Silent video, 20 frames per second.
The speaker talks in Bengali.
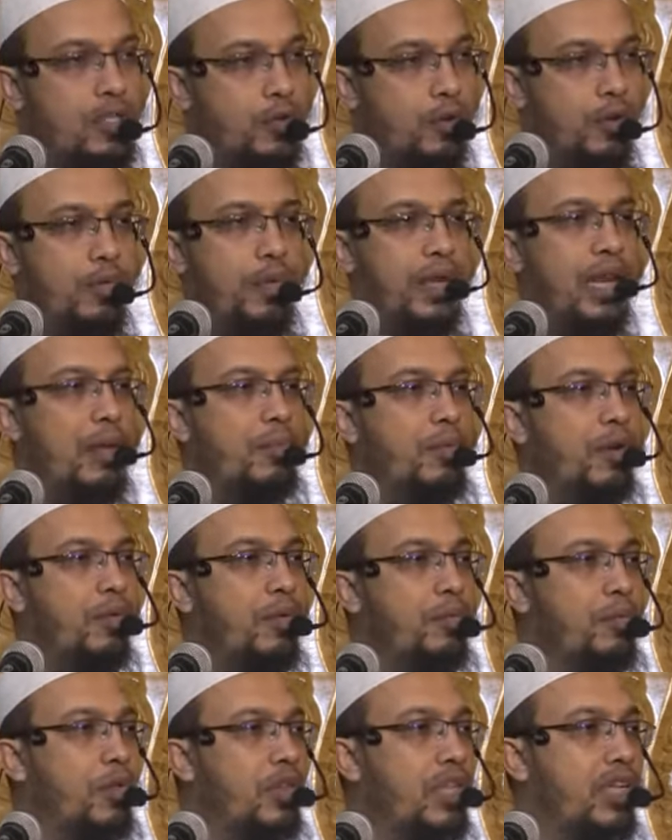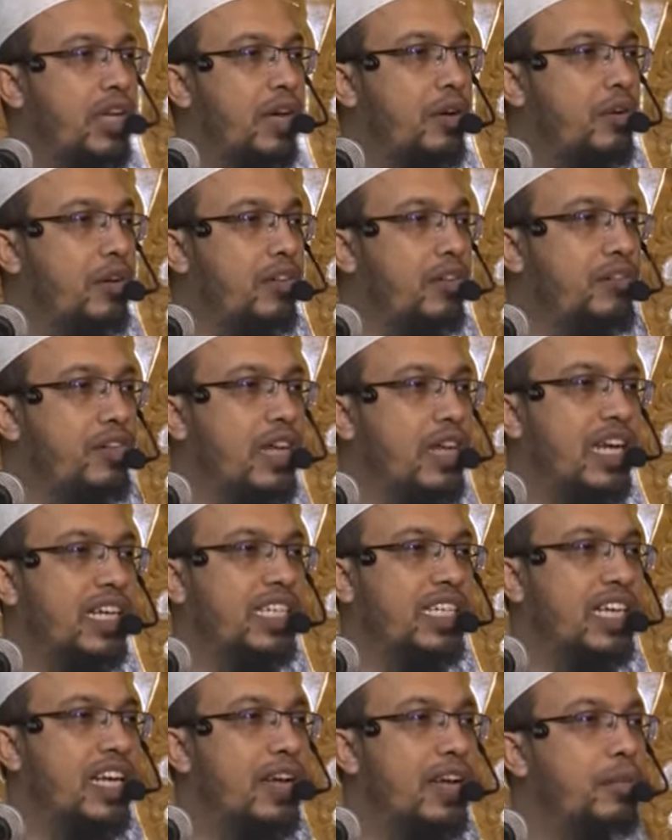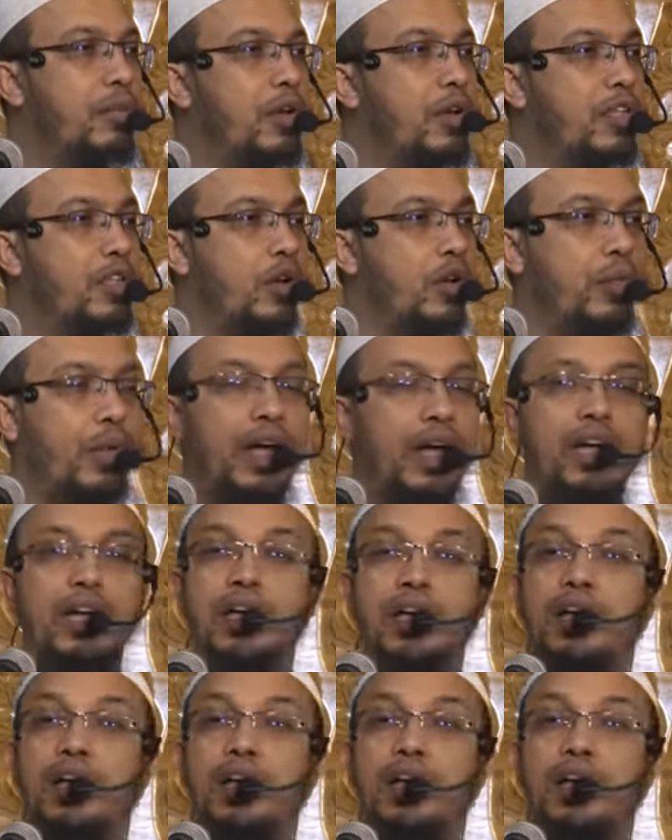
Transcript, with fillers: কাজ করবে না এই মর্ম প্রতিজ্ঞা করে ফিরে আসা এটার নাম হলো তবা